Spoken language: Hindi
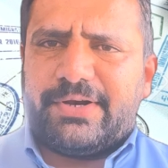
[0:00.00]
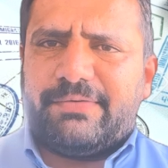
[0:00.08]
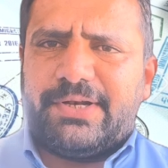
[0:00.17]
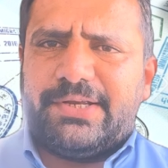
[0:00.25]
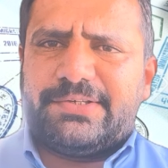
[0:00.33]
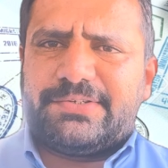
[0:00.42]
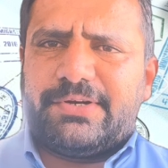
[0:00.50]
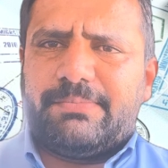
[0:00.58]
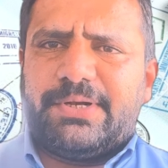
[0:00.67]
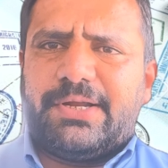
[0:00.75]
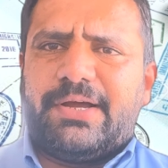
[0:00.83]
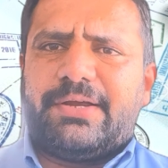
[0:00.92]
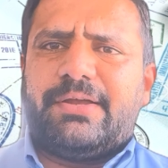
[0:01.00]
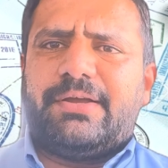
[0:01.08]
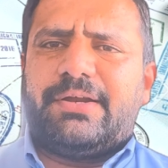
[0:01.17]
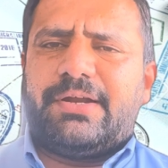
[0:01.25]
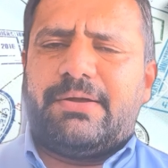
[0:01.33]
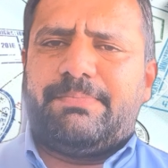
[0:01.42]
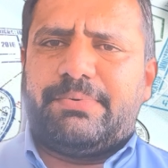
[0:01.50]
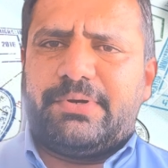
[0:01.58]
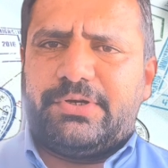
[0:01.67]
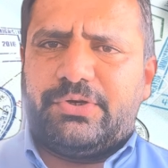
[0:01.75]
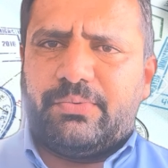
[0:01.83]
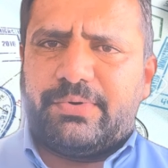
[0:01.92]
ट्रैवल हिस्ट्री बना के अगर आप
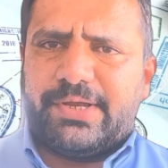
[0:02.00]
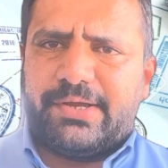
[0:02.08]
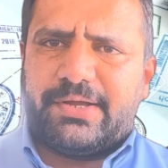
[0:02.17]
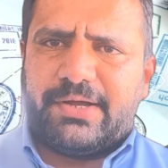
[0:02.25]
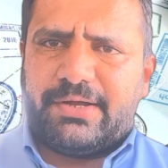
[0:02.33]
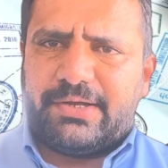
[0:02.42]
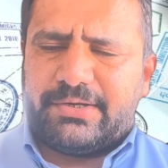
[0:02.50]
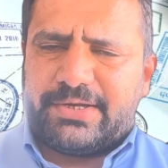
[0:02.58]
यूके का